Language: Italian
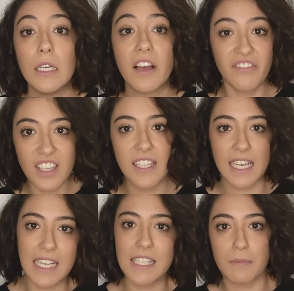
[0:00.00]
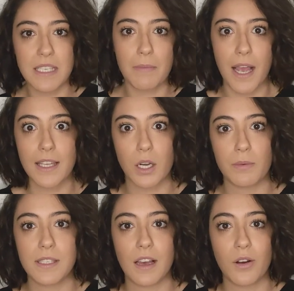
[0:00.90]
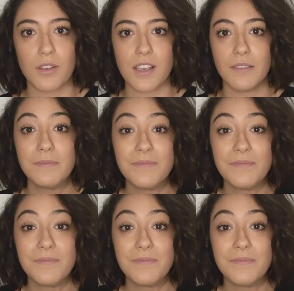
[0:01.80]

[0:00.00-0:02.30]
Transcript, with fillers: Infatti a casa me si mangiano questa cosa.